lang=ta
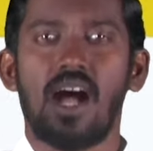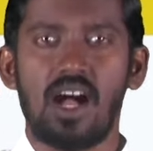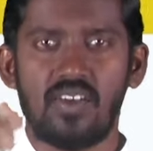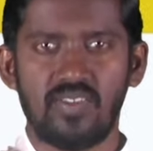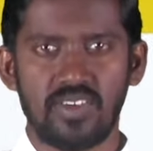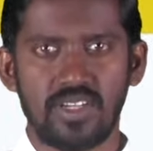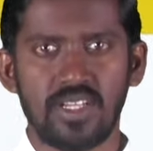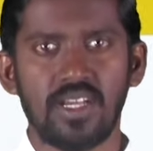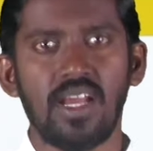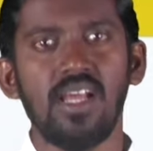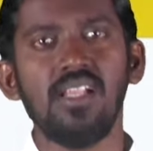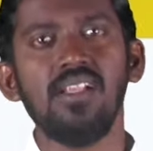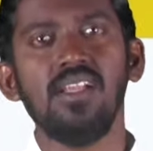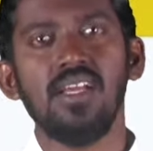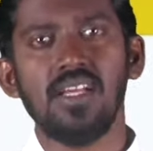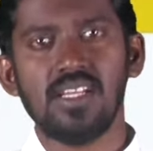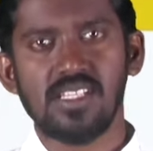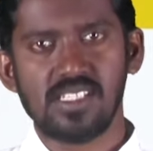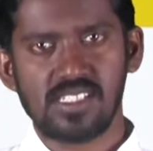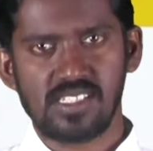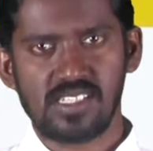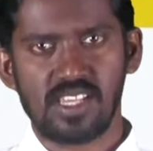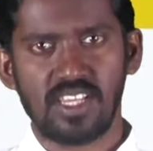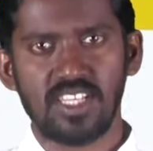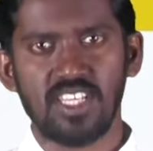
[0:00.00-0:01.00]
அவர்கள்
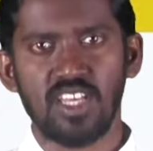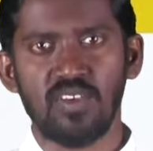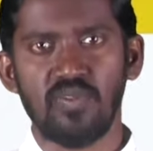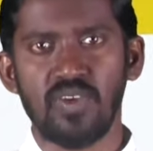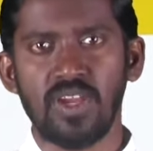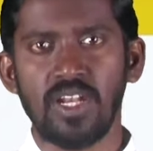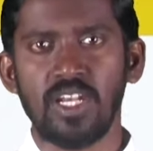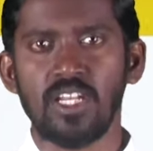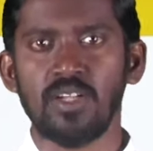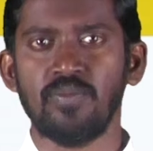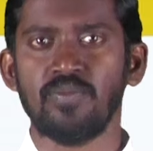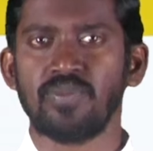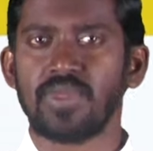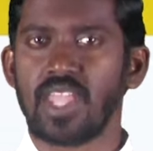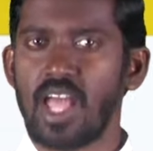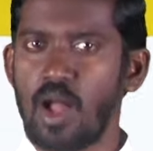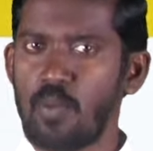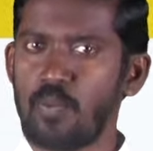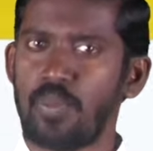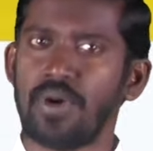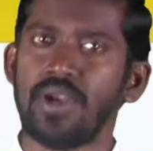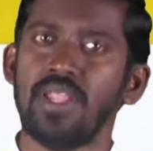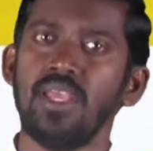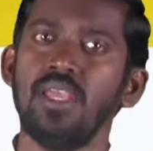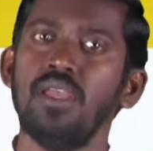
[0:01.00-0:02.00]
செய்ய வேண்டும்
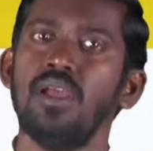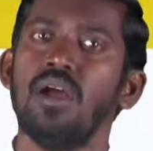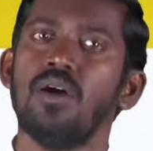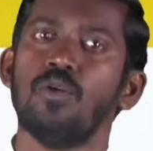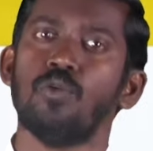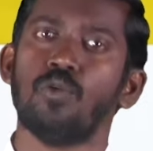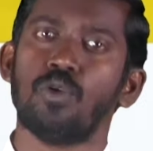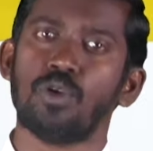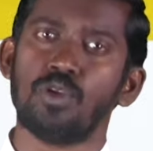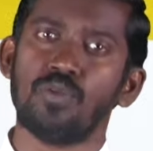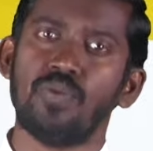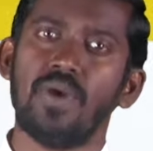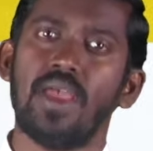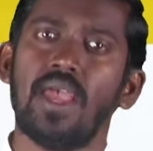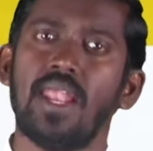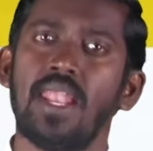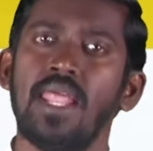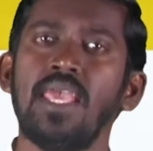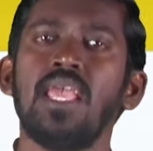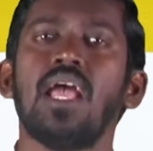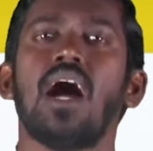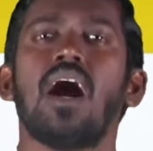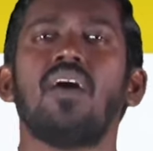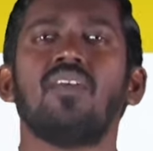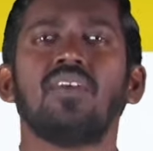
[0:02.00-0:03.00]
அப்படி
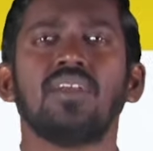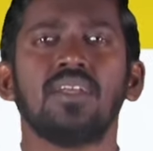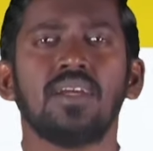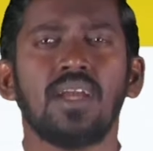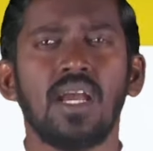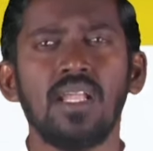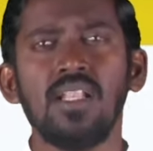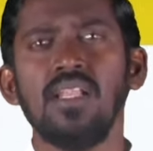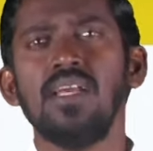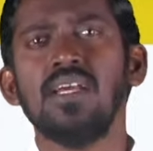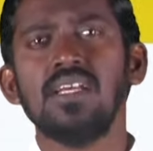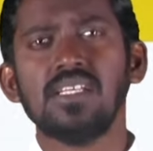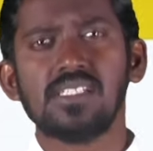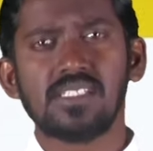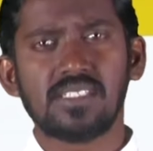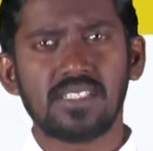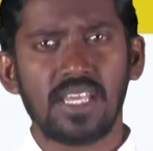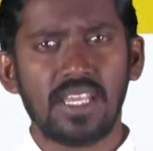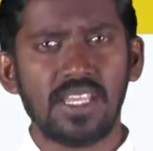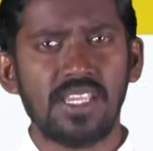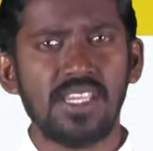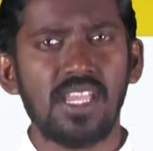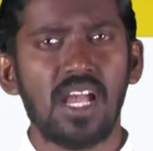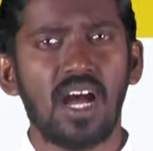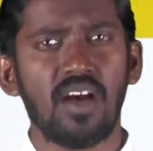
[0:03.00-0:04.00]
ஒருவேளை அவர்கள்
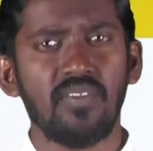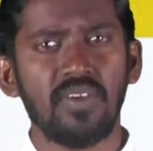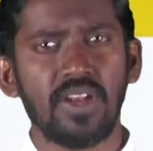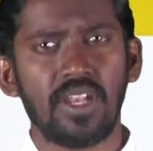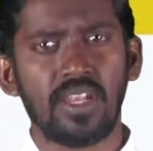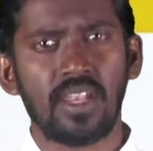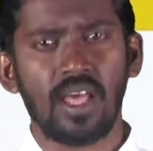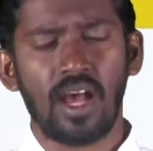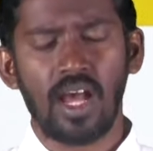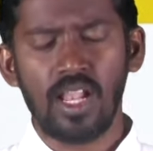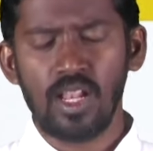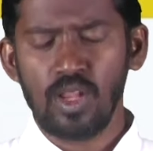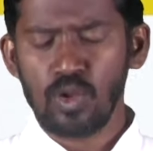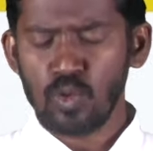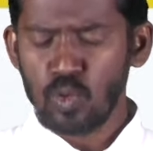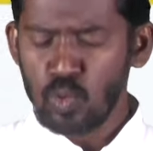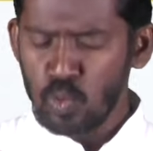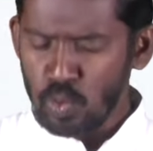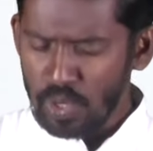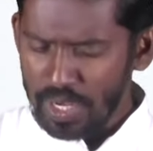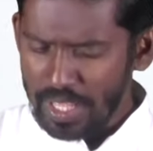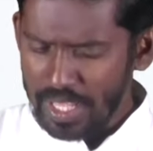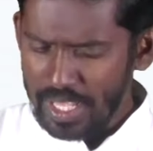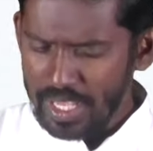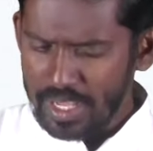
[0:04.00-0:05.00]
செய்யாவிட்டால்
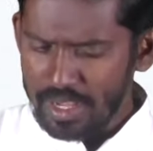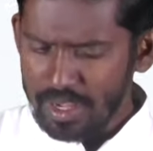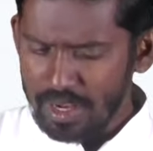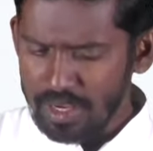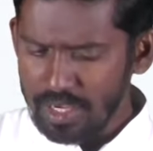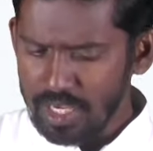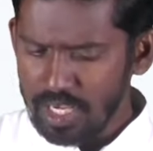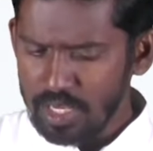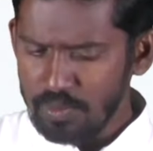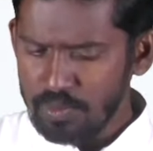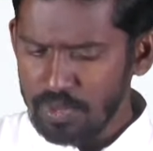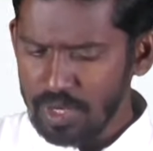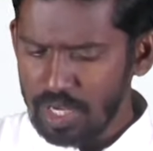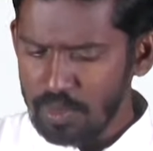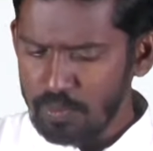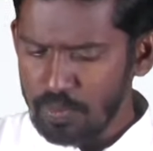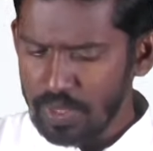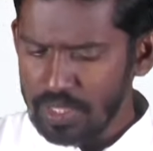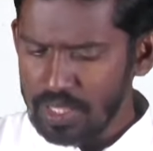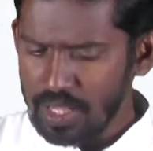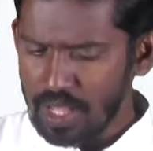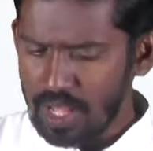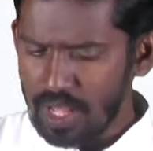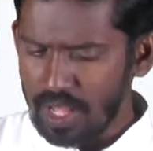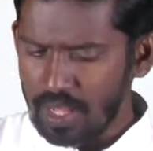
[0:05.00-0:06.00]
குறை
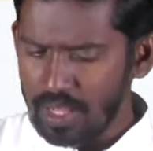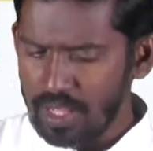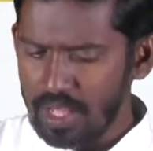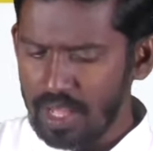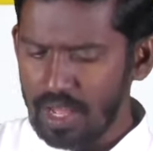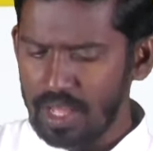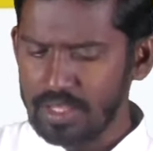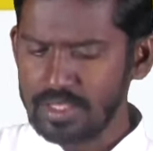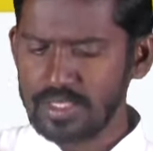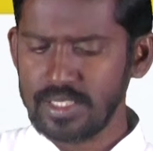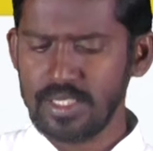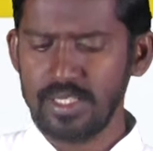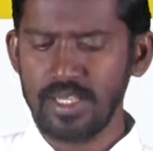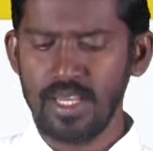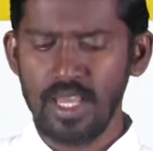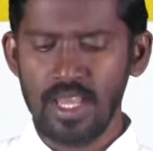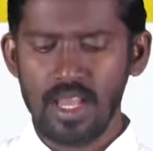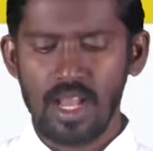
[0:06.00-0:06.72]
கண்டுபிடிப்பதாக அது